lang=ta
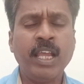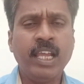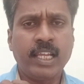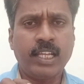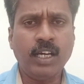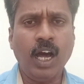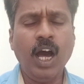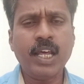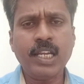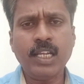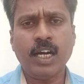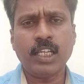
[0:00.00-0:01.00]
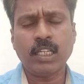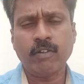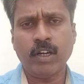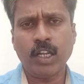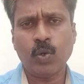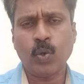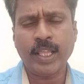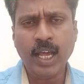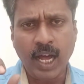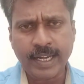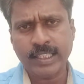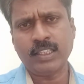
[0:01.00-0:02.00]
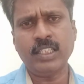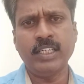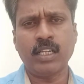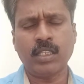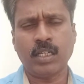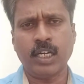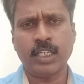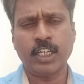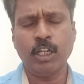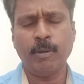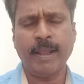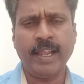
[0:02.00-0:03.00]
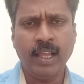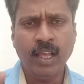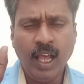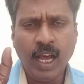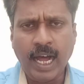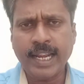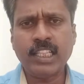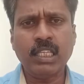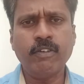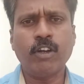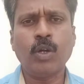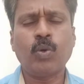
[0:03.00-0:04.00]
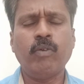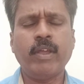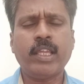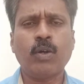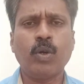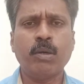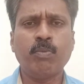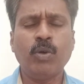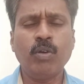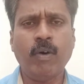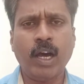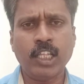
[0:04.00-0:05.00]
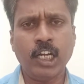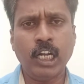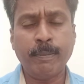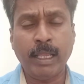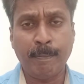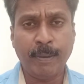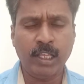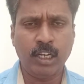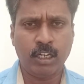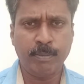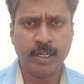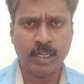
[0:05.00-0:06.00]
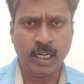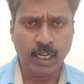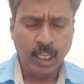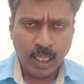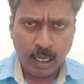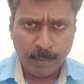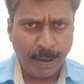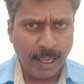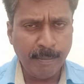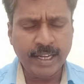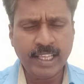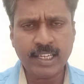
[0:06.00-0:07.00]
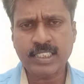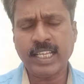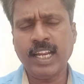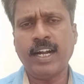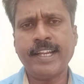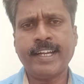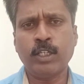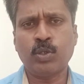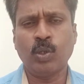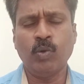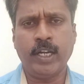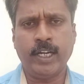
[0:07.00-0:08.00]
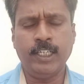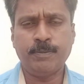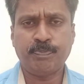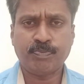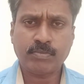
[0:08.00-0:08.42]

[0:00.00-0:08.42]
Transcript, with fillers: இந்த ஆரிய ஆதரவாளர்களுடைய அனைத்து எடுத்துக்காட்டுகளுமே அனைத்து இவர்கள் வைக்கக்கூடிய முன் வாதங்களுமே எப்படி இருக்கும் என்றால் பே மணியரசனையை அடிக்கடி சொல்வார்கள்